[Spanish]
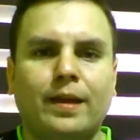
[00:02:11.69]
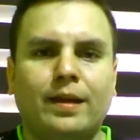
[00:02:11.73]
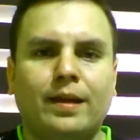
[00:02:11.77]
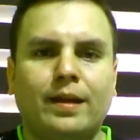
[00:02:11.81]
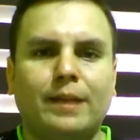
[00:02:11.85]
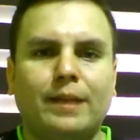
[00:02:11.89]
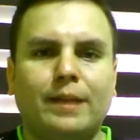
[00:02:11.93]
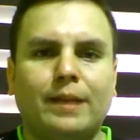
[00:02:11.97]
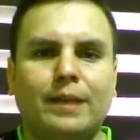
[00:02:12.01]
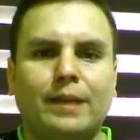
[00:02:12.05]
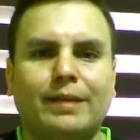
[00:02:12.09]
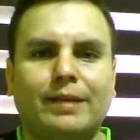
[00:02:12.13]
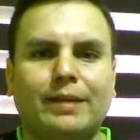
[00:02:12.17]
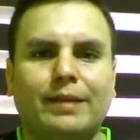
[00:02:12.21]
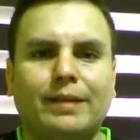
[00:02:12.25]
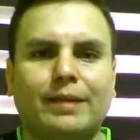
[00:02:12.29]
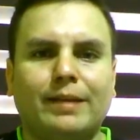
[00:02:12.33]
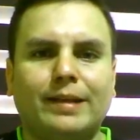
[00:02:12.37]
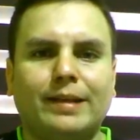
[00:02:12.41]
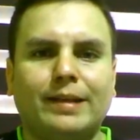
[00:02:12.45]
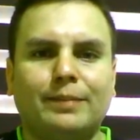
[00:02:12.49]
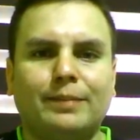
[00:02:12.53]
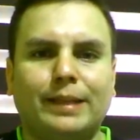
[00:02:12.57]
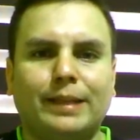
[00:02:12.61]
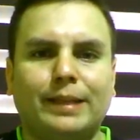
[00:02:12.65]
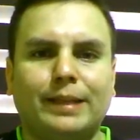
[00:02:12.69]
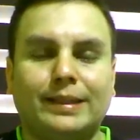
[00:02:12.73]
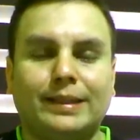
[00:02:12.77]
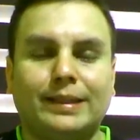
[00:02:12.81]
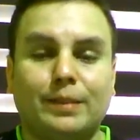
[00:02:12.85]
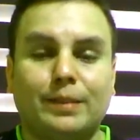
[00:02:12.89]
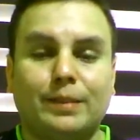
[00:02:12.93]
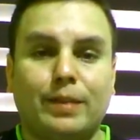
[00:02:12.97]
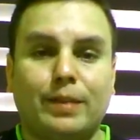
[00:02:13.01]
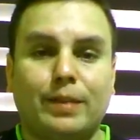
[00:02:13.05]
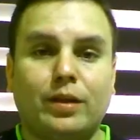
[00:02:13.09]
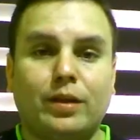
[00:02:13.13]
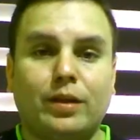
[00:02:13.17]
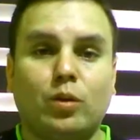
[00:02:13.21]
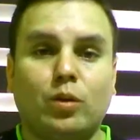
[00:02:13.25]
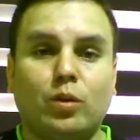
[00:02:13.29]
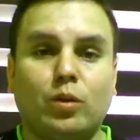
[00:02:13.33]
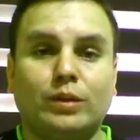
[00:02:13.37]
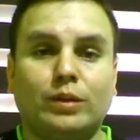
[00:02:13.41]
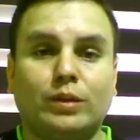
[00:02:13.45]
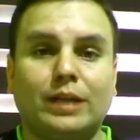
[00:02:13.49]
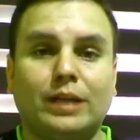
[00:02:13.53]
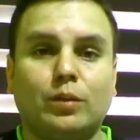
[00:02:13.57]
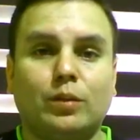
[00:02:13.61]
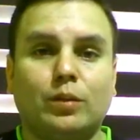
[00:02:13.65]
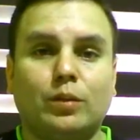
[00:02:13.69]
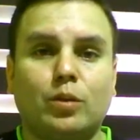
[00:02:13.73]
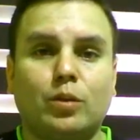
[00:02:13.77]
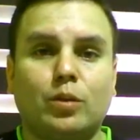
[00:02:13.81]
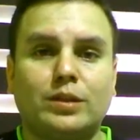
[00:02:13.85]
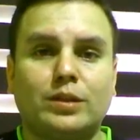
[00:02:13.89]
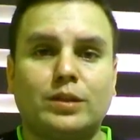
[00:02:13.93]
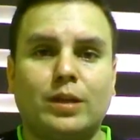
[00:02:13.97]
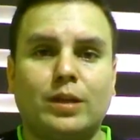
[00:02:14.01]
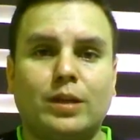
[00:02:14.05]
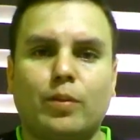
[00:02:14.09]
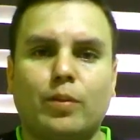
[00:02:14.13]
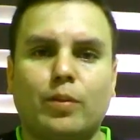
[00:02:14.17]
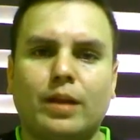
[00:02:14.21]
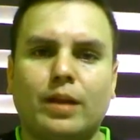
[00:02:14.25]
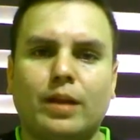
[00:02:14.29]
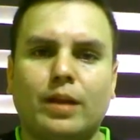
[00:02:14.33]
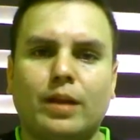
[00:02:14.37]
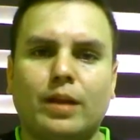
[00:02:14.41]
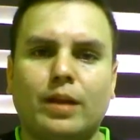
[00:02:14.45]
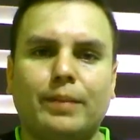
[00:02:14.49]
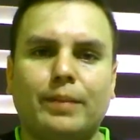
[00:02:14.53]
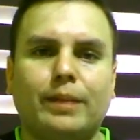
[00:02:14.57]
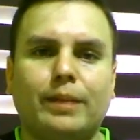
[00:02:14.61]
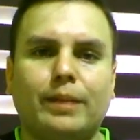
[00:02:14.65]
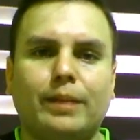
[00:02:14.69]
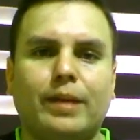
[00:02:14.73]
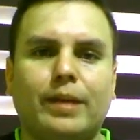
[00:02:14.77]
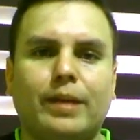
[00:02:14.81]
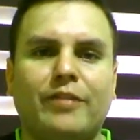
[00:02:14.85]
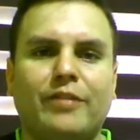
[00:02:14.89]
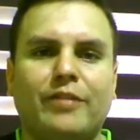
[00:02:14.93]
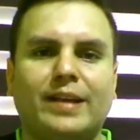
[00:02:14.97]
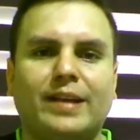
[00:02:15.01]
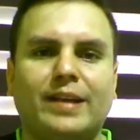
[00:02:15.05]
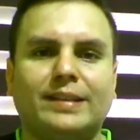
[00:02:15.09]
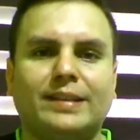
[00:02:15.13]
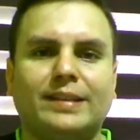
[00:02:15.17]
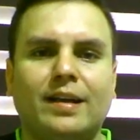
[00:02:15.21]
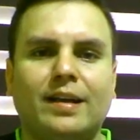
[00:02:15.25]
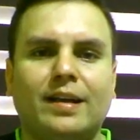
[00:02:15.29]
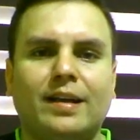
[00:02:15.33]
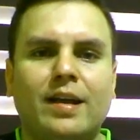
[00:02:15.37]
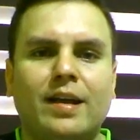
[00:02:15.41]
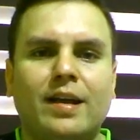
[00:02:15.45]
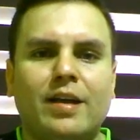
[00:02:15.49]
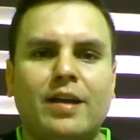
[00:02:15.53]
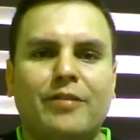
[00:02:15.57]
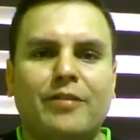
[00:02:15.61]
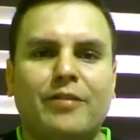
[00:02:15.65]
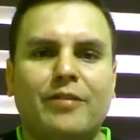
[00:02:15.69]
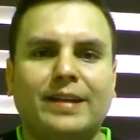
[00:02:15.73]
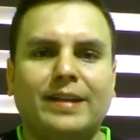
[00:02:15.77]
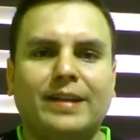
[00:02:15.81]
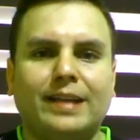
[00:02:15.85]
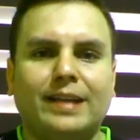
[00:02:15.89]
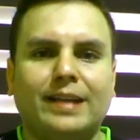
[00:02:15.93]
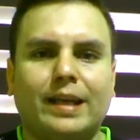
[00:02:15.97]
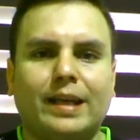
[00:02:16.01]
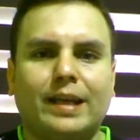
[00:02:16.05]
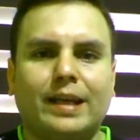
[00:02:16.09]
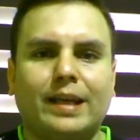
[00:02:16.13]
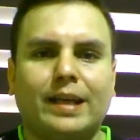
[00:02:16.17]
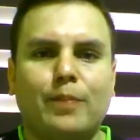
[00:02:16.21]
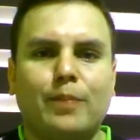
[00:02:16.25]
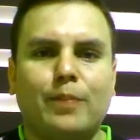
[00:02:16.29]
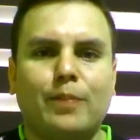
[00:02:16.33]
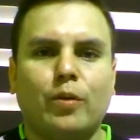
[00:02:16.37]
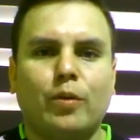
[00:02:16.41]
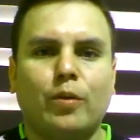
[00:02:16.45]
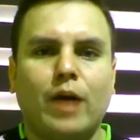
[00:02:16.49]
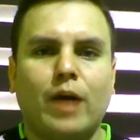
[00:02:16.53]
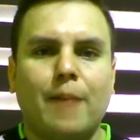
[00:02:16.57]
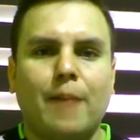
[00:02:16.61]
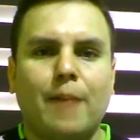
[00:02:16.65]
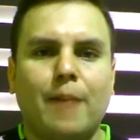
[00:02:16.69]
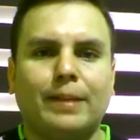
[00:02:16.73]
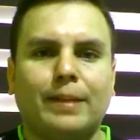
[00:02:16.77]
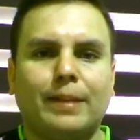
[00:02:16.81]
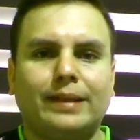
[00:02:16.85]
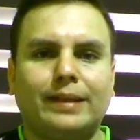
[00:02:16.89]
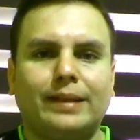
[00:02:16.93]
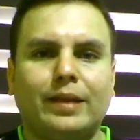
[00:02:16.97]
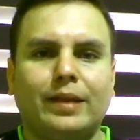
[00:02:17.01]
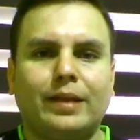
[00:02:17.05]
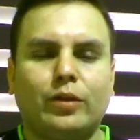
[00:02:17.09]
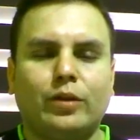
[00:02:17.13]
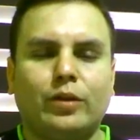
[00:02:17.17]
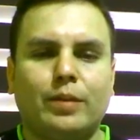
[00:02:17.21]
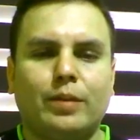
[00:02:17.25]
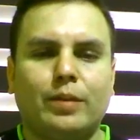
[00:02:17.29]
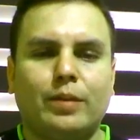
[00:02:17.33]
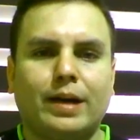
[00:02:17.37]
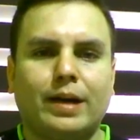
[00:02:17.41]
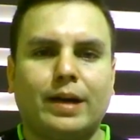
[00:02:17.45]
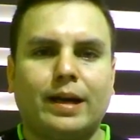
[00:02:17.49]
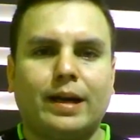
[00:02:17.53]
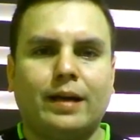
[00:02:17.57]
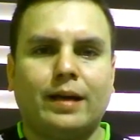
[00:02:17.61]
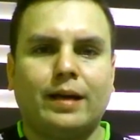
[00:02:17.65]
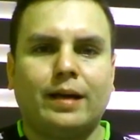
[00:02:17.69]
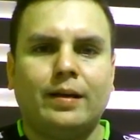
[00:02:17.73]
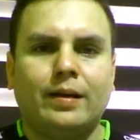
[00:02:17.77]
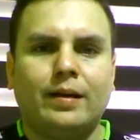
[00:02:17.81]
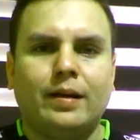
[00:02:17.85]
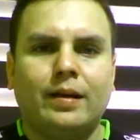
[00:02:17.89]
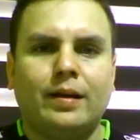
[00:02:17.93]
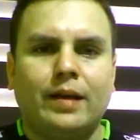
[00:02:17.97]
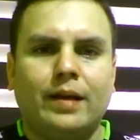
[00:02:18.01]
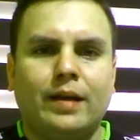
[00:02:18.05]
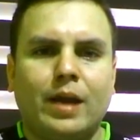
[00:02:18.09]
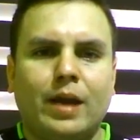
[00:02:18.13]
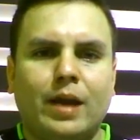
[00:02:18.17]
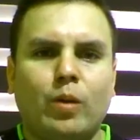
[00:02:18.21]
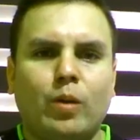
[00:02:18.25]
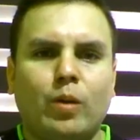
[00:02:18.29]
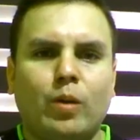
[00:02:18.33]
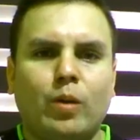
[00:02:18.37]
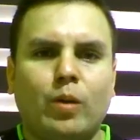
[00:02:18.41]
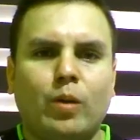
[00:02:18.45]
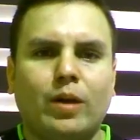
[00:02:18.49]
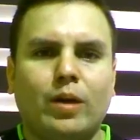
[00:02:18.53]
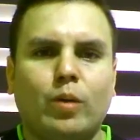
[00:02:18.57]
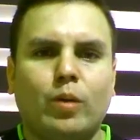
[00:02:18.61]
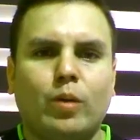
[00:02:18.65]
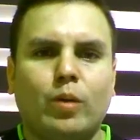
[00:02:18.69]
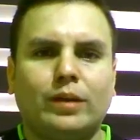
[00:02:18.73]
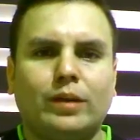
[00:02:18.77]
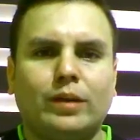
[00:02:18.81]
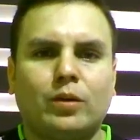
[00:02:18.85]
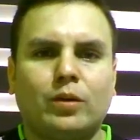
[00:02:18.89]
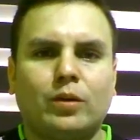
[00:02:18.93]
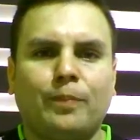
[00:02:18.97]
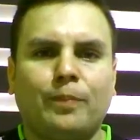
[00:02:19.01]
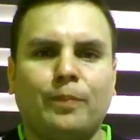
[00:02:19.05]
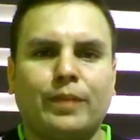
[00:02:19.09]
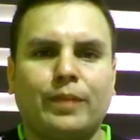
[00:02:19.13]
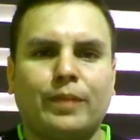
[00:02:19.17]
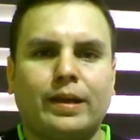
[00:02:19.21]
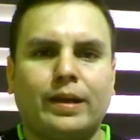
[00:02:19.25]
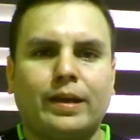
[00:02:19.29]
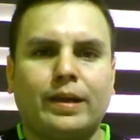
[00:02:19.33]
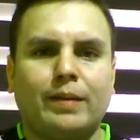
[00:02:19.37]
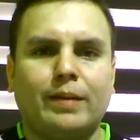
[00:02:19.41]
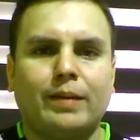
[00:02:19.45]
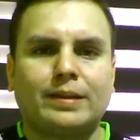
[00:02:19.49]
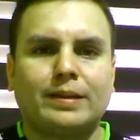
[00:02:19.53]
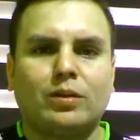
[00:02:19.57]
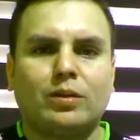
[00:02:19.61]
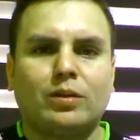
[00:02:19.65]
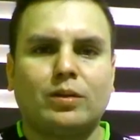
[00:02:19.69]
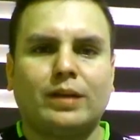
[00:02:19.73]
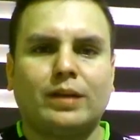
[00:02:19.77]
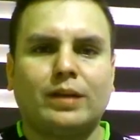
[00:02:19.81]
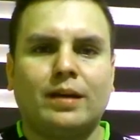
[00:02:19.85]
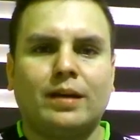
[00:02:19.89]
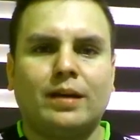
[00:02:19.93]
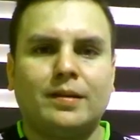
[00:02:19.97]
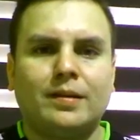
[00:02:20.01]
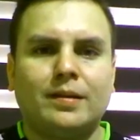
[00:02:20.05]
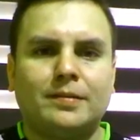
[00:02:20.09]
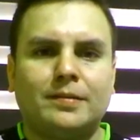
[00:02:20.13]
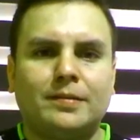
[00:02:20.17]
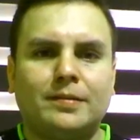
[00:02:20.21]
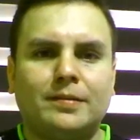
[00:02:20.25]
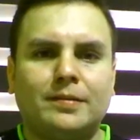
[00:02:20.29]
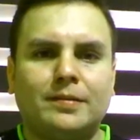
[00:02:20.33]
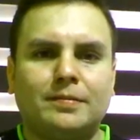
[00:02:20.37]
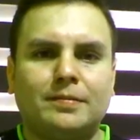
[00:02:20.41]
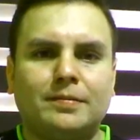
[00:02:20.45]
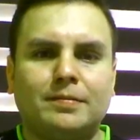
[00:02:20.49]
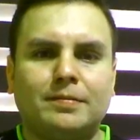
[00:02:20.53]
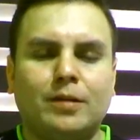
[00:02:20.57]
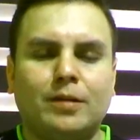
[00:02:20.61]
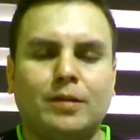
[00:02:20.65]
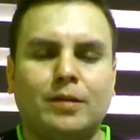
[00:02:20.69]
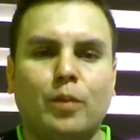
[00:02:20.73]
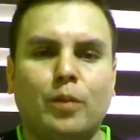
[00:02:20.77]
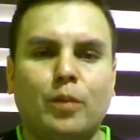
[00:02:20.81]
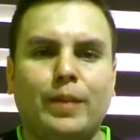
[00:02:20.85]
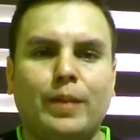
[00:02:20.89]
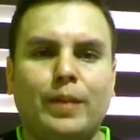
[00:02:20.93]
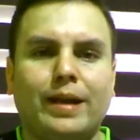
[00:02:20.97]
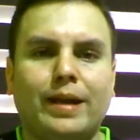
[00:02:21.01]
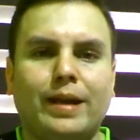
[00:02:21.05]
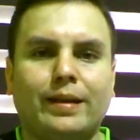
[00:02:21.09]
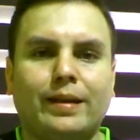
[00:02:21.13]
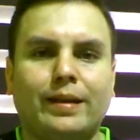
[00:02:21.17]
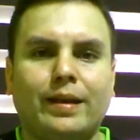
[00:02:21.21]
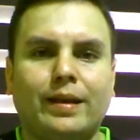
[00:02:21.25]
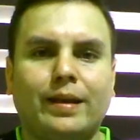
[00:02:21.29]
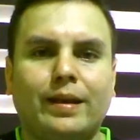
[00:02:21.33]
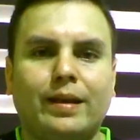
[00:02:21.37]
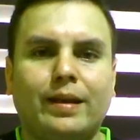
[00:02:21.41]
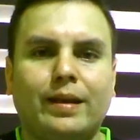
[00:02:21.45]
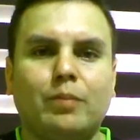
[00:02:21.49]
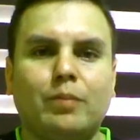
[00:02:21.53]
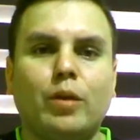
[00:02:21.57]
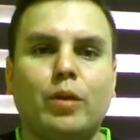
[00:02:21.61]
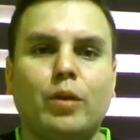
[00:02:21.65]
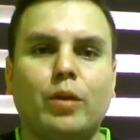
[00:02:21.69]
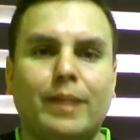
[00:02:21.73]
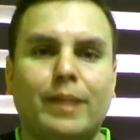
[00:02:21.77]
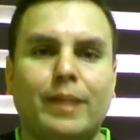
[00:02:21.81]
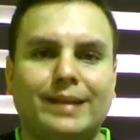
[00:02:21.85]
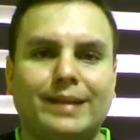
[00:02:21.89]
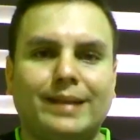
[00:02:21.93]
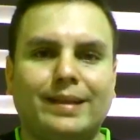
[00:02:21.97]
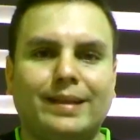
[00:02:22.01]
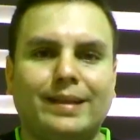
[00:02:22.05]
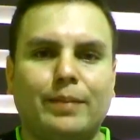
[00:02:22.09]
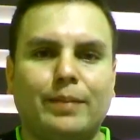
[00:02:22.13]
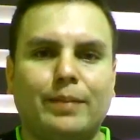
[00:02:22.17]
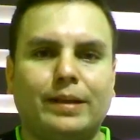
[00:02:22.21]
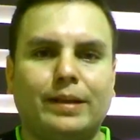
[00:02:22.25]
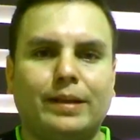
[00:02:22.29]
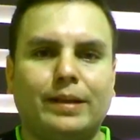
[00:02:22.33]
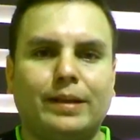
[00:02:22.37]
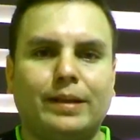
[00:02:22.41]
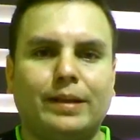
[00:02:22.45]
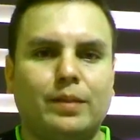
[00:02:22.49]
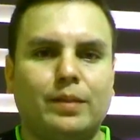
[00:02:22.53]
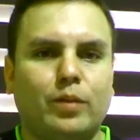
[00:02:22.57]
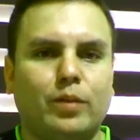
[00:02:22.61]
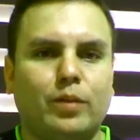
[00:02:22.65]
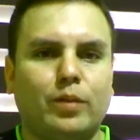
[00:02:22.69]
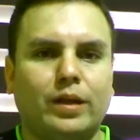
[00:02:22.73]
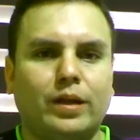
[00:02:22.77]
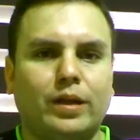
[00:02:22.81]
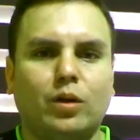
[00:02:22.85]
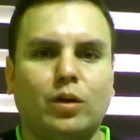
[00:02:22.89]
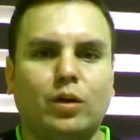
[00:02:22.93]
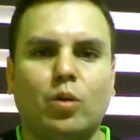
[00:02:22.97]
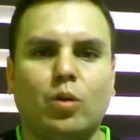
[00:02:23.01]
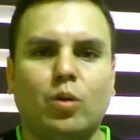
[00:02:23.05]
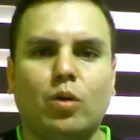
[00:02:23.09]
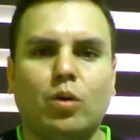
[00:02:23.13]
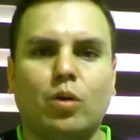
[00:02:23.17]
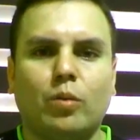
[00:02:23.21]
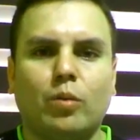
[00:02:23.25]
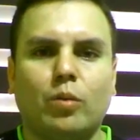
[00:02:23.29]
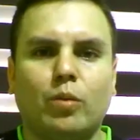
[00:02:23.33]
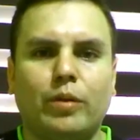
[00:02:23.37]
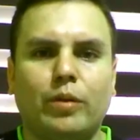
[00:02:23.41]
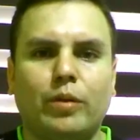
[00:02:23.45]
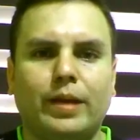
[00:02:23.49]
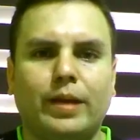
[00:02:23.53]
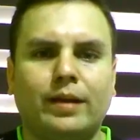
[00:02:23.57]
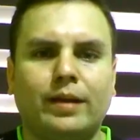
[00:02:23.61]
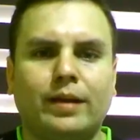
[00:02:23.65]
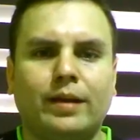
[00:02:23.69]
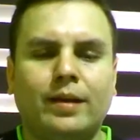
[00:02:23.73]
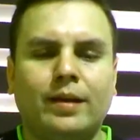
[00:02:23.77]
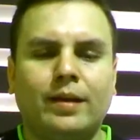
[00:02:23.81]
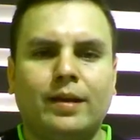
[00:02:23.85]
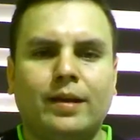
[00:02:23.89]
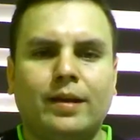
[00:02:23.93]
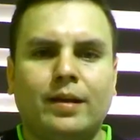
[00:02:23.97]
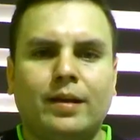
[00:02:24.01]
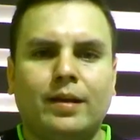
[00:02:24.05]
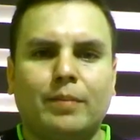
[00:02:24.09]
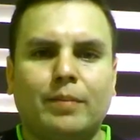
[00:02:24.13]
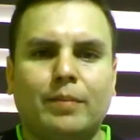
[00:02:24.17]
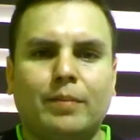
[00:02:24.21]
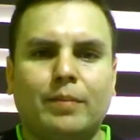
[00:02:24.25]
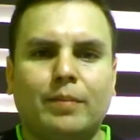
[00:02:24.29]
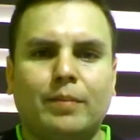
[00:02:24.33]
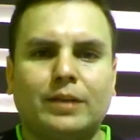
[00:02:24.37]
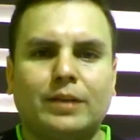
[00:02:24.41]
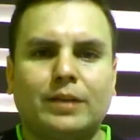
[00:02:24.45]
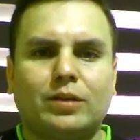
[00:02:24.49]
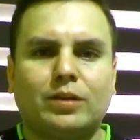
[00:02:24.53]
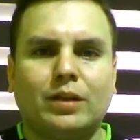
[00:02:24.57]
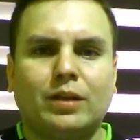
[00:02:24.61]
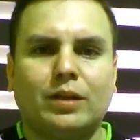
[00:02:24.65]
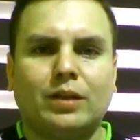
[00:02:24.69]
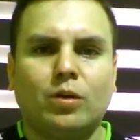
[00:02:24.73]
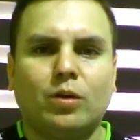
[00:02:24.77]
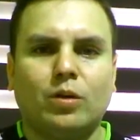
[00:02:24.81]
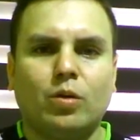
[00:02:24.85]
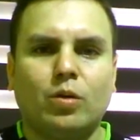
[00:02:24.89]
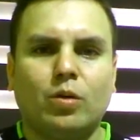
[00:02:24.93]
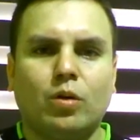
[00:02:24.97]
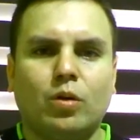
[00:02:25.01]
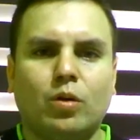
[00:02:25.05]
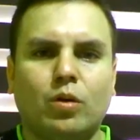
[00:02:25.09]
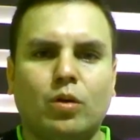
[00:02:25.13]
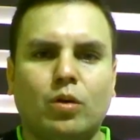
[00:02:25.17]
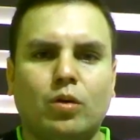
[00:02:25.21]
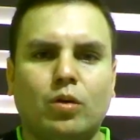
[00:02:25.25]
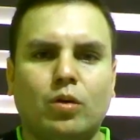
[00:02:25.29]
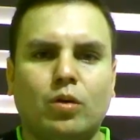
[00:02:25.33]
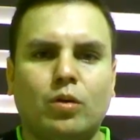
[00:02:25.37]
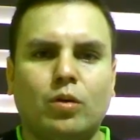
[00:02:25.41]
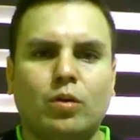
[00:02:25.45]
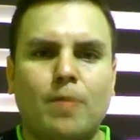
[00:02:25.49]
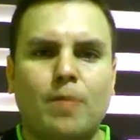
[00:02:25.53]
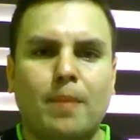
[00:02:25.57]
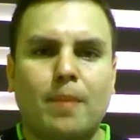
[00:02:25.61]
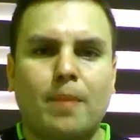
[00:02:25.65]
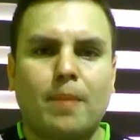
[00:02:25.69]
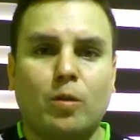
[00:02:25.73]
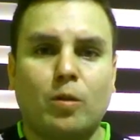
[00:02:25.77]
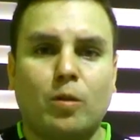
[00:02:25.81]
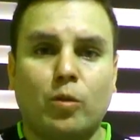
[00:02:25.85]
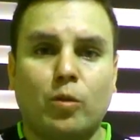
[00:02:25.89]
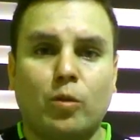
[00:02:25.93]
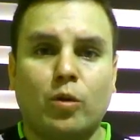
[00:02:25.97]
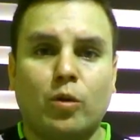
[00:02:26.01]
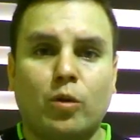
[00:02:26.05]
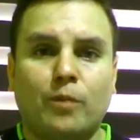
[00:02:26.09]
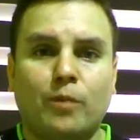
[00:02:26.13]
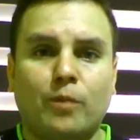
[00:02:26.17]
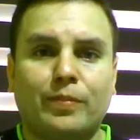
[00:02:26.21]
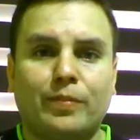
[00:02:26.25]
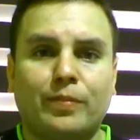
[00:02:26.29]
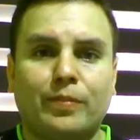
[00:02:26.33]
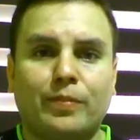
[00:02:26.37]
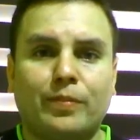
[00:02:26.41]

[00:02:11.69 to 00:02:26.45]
Lamentablemente se perdió un tanto por cero, por la mínima diferencia, frente al equipo ambateño de Macará, en un encuentro que Barcelona lo pierde muy merecidamente porque no jugó muy bien, Barcelona no jugó como